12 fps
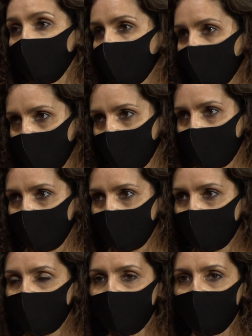que ir para
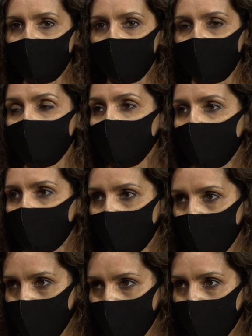casa, revisar
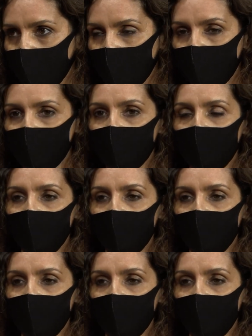várias semanas.